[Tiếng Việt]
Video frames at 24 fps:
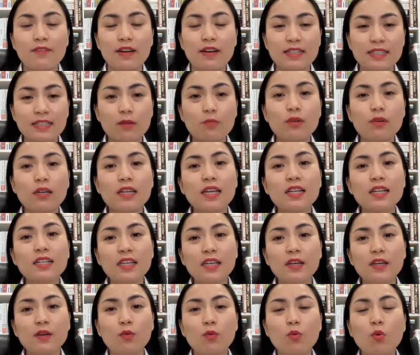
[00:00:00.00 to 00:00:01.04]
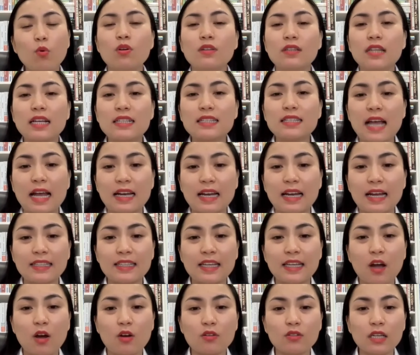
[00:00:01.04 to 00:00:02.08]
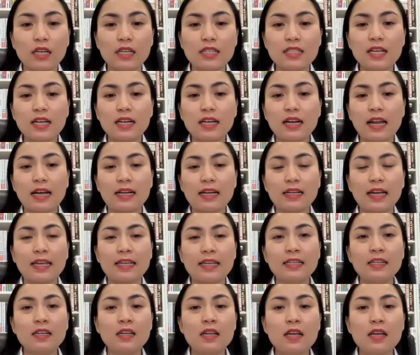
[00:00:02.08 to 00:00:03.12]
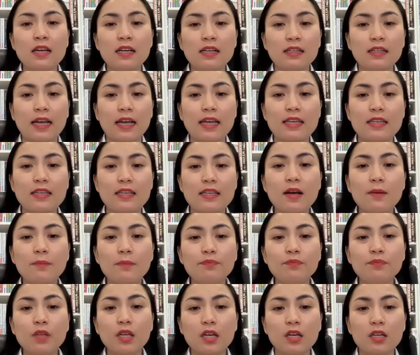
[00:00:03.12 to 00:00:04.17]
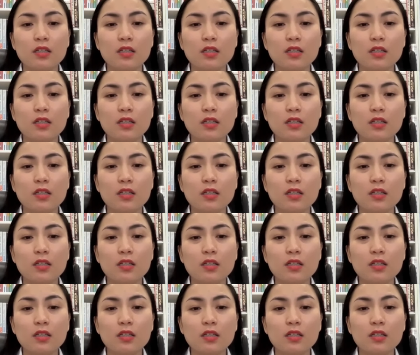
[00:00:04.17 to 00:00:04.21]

và trong cái nghiên cứu của tác giả này thì họ thấy rằng là cái cái um,